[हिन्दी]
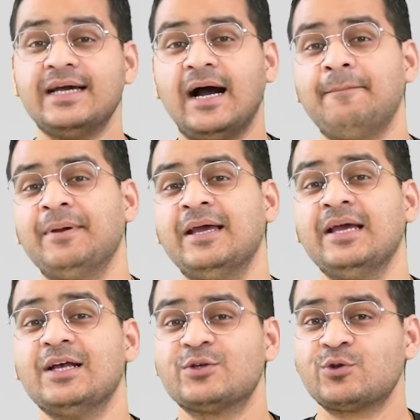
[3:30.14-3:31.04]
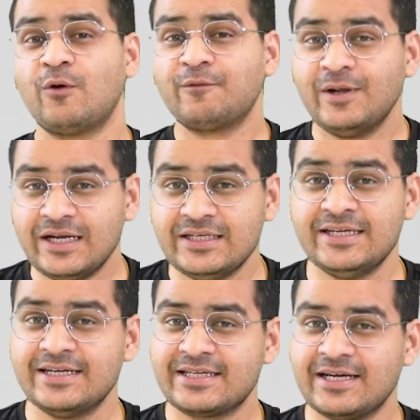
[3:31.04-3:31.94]
यहाँ पे सॉफ्टवेयर
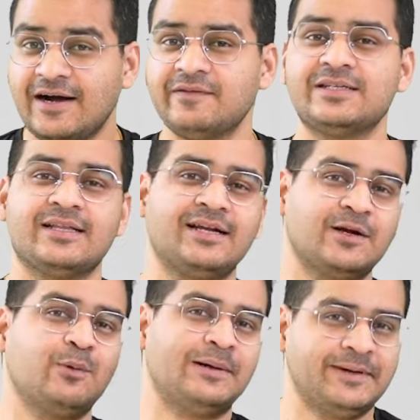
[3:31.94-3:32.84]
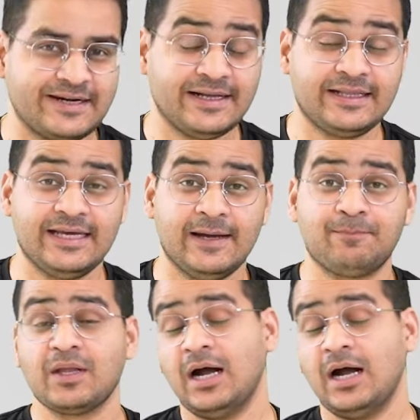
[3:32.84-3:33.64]
इंजीनियर्स की काफ़ी ज़्यादा रिक्वायरमेंट रहती है